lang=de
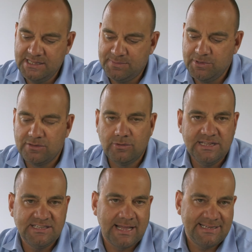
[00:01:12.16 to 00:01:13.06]

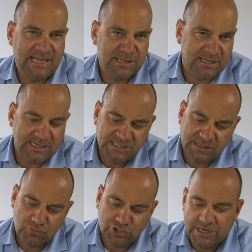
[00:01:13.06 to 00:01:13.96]
diesbezüglich halt das
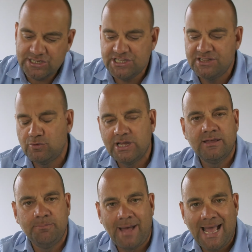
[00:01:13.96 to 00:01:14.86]
Gericht zuständig ist, wo der
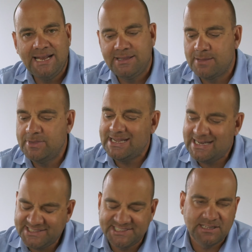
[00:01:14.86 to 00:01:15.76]
gemeinsame, der
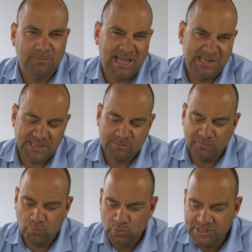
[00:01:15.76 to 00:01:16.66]
letzte
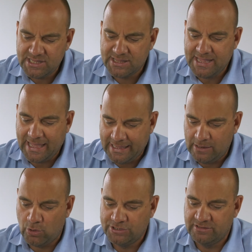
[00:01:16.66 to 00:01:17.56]
gemeinsame Wohnsitz der
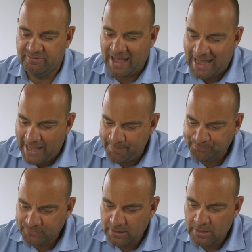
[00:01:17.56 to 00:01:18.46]
Eheleute
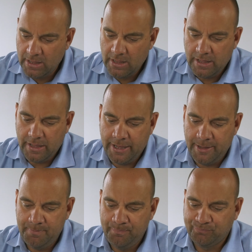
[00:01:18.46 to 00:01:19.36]
war.
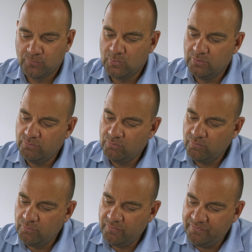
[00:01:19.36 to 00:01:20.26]
Ähm,
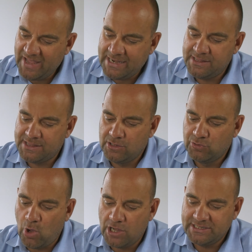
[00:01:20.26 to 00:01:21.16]
wenn es
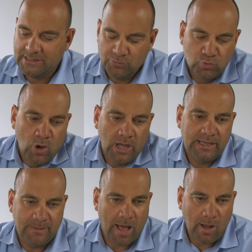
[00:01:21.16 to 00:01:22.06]
dort
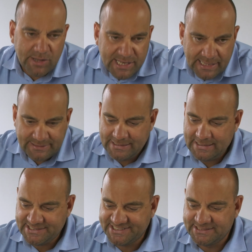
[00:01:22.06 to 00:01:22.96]
nur im Ausland den
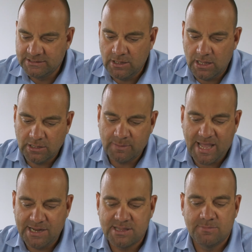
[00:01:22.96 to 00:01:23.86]
letzten
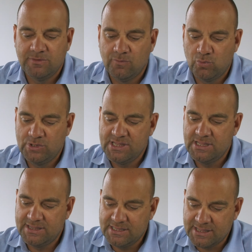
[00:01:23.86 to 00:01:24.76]
gemeinsamen
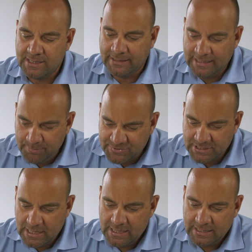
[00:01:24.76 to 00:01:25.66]
Wohnsitz
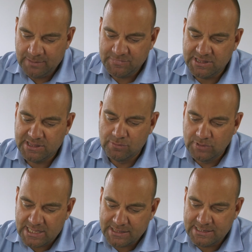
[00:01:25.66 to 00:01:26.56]
gibt, gibt es
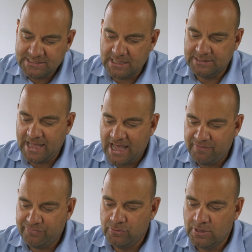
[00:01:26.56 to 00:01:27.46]
zusätzlich
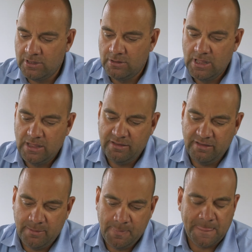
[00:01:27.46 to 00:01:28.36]
dafür,
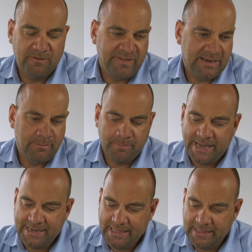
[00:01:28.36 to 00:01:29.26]
ähm, wenn
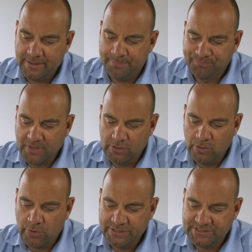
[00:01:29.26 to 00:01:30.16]
beide
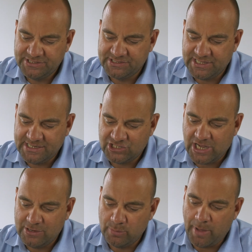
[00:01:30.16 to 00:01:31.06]
Eheleute zur Zeit der
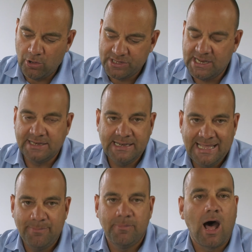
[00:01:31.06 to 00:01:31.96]
Scheidung im Ausland
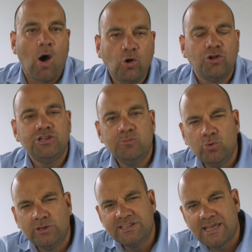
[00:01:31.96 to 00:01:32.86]
leben, auch noch die
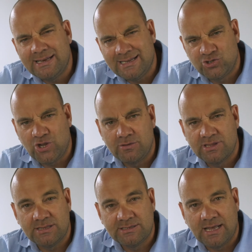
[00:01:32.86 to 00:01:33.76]
Möglichkeit, einen
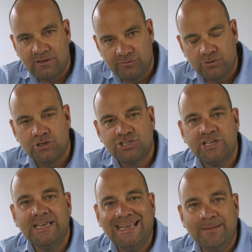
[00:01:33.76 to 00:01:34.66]
Scheidungsantrag für
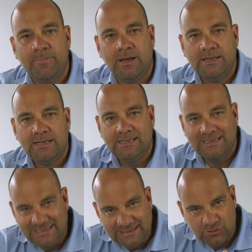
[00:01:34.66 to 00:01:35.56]
Deutsche im
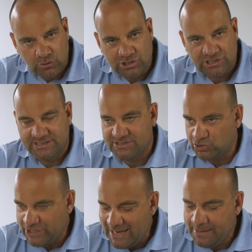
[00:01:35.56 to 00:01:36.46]
in Deutschland zu
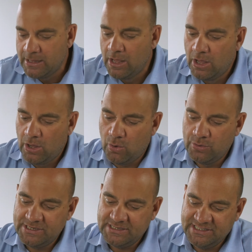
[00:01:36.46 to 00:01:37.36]
stellen.
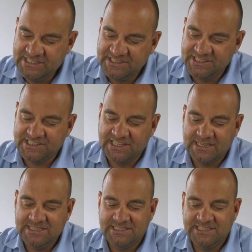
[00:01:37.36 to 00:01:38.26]
Und dieses
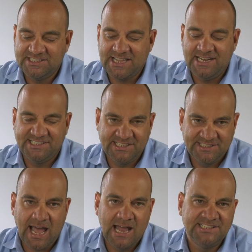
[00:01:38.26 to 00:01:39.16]
Gericht ist ein
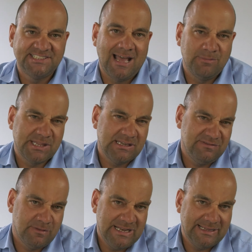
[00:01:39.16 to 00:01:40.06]
zentrales
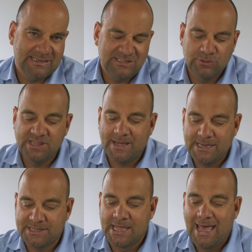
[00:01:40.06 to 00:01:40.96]
Amtsgericht, Familiengericht, und zwar
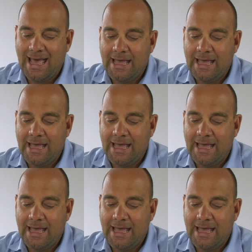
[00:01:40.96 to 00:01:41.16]
das